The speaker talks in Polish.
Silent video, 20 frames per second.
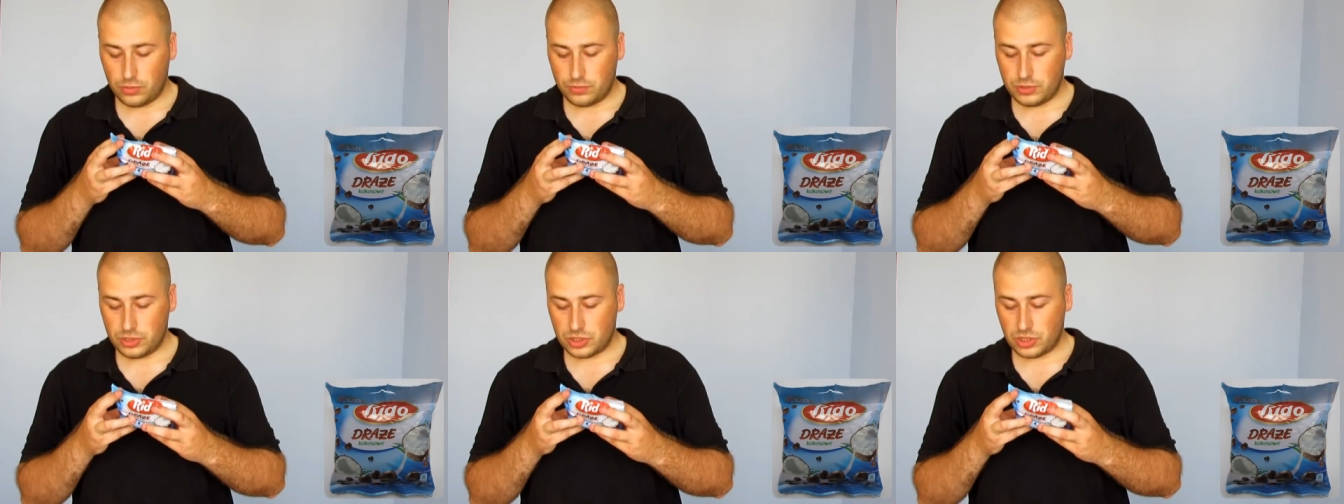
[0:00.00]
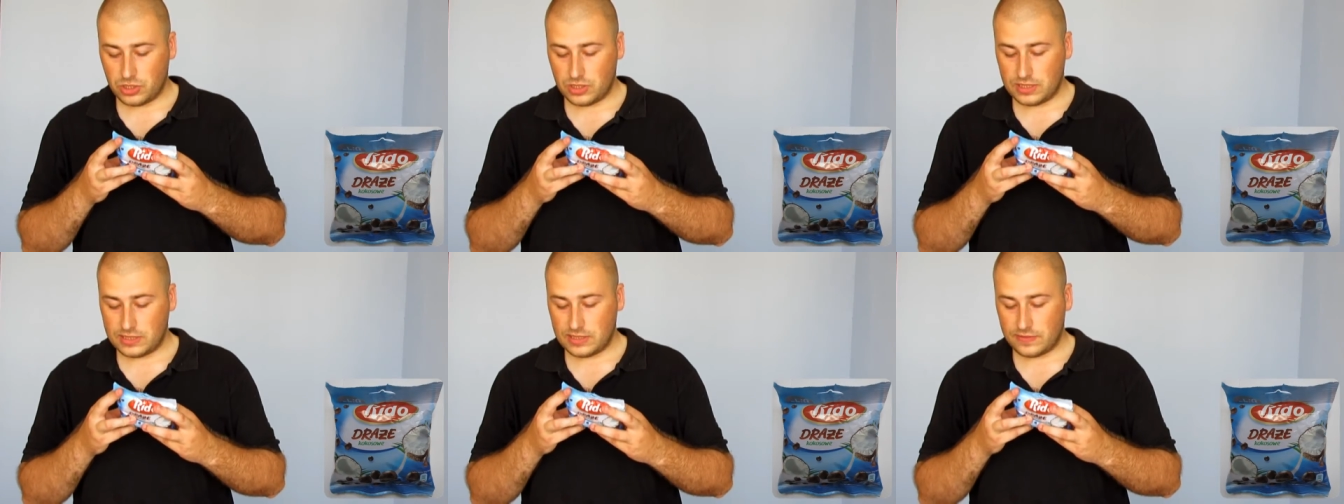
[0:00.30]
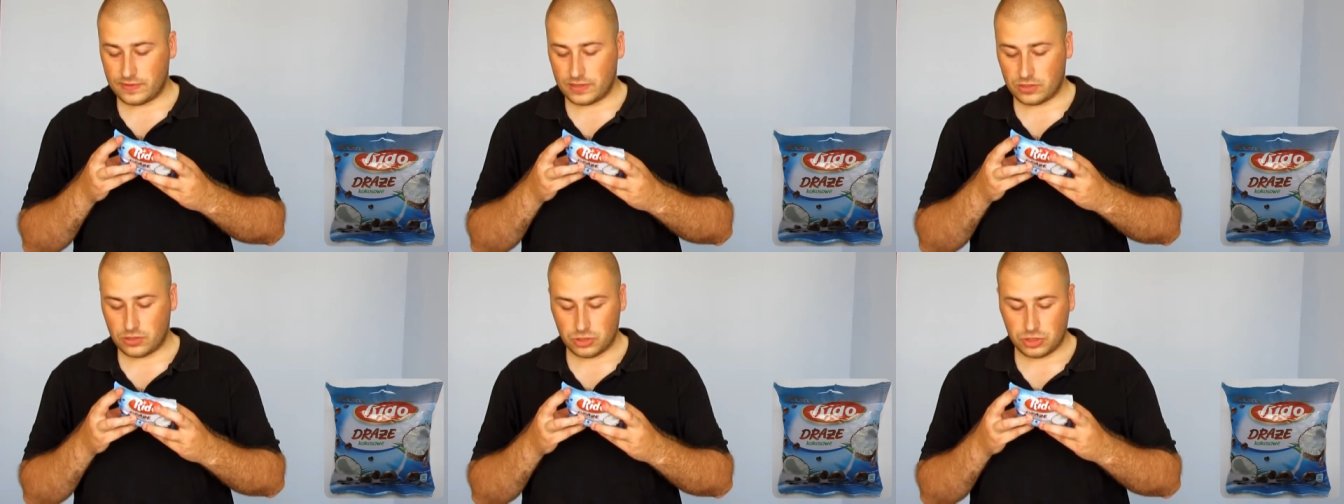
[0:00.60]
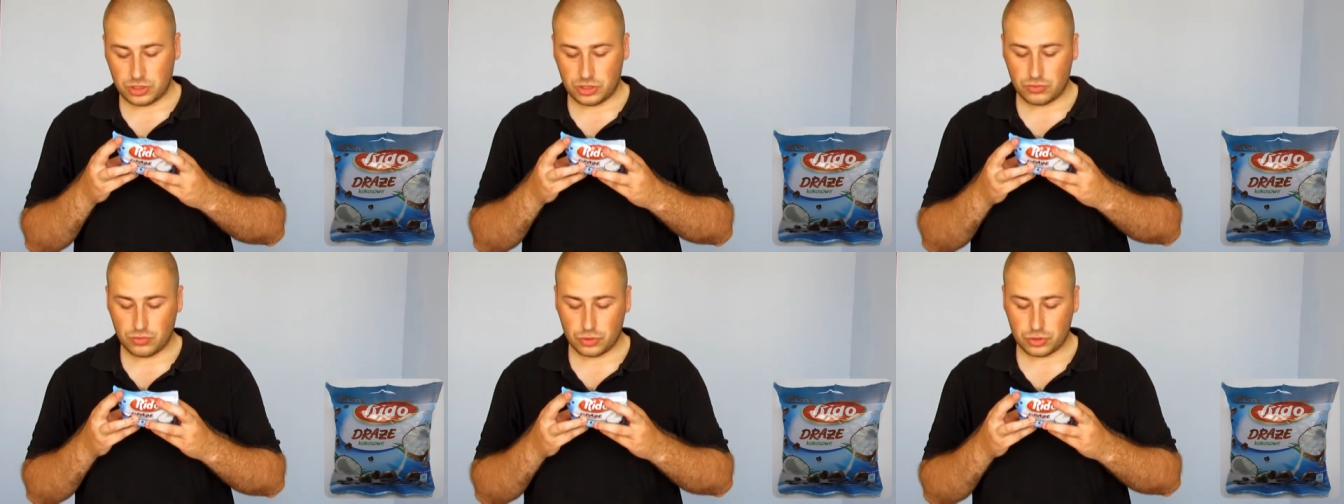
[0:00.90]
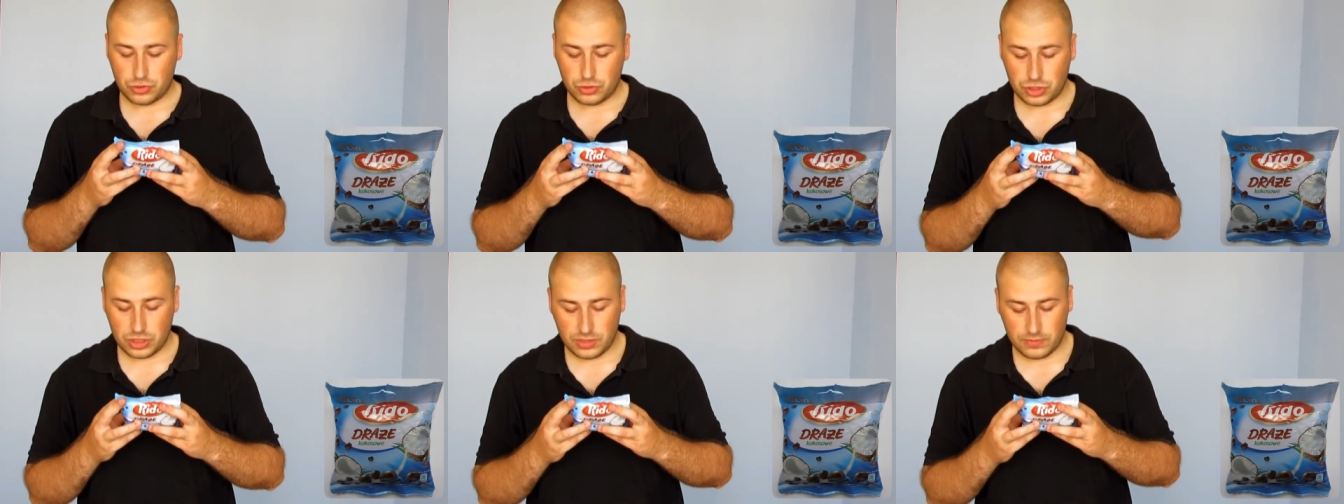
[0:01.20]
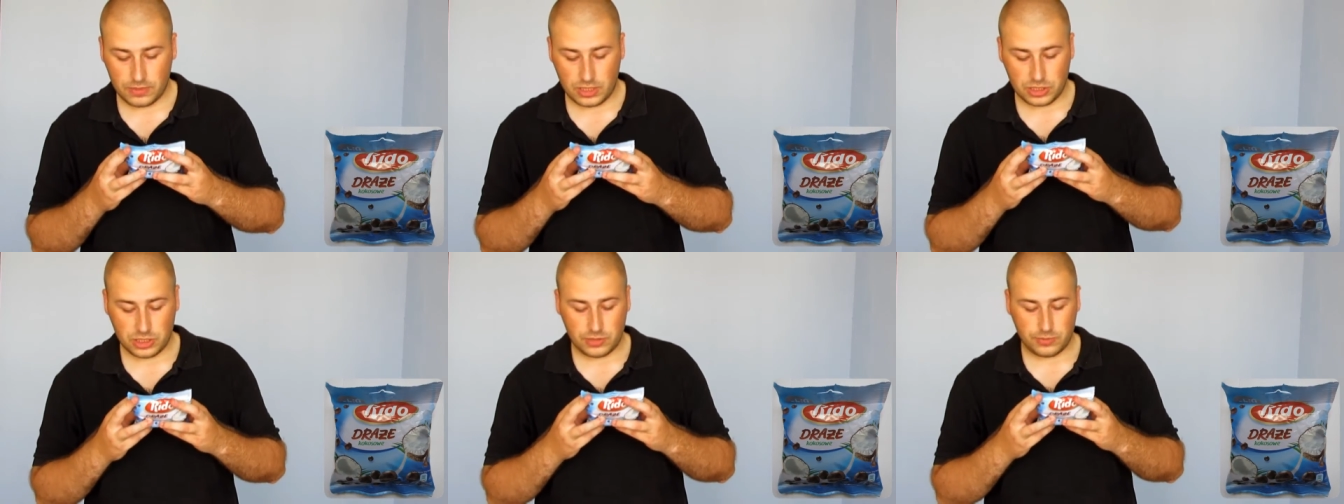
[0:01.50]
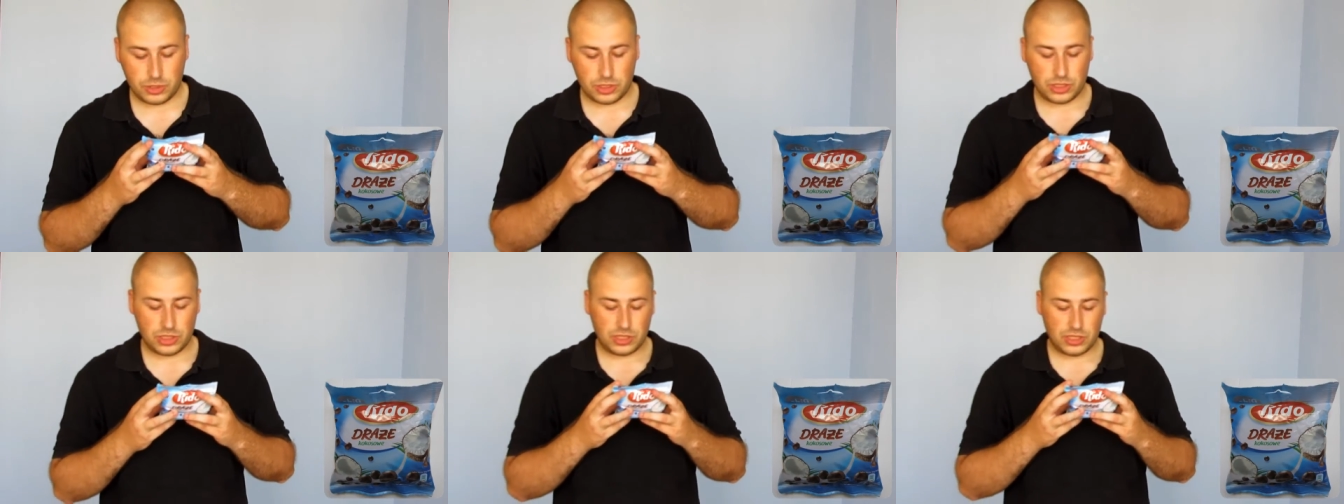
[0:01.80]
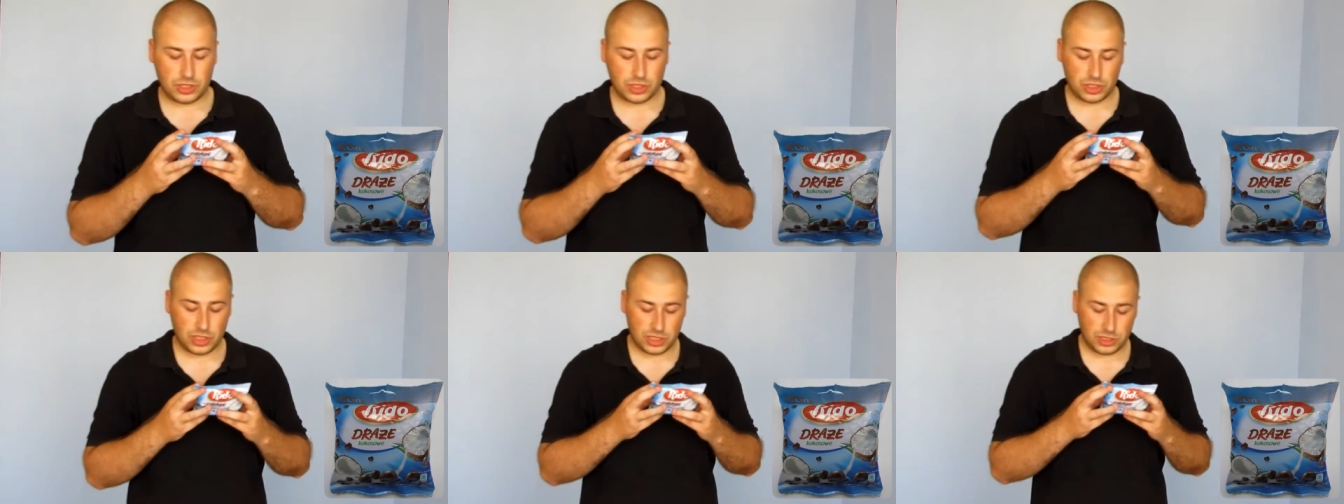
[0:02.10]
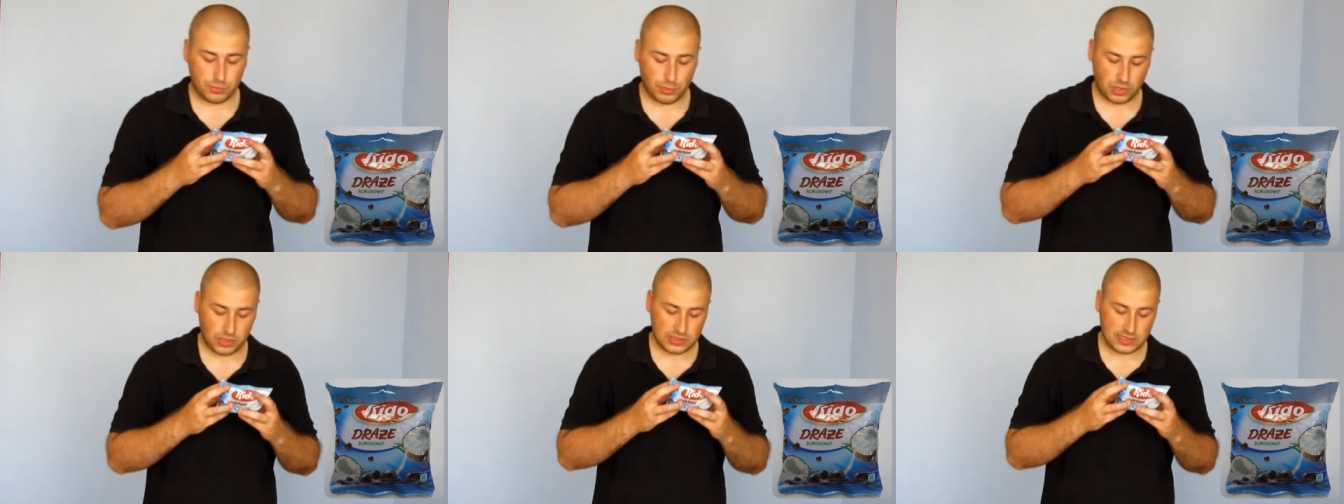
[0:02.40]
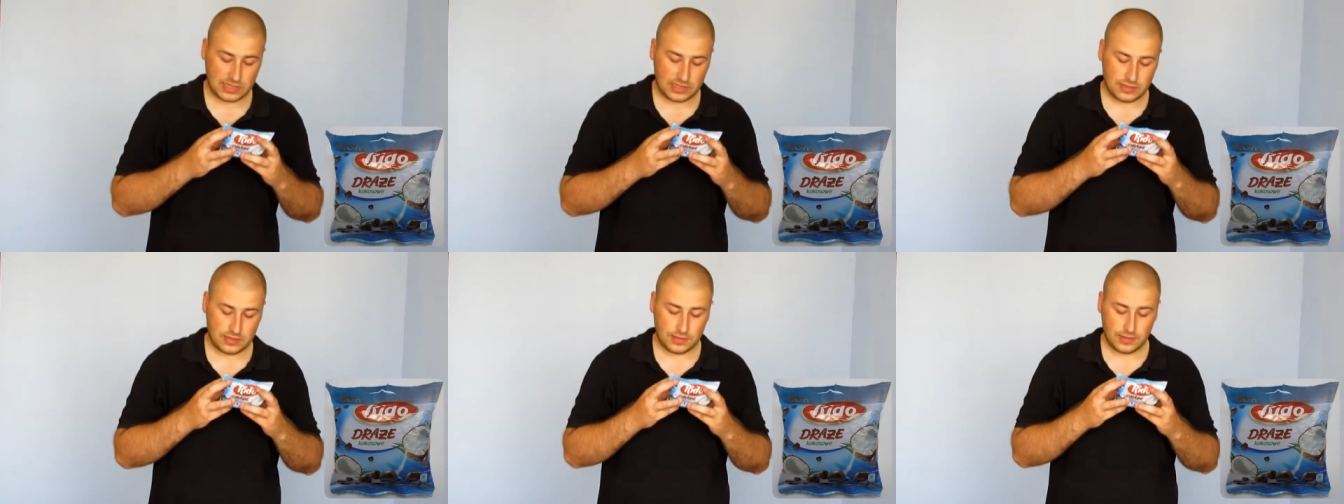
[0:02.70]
obniżonej zawartości tłuszczu 17,6%.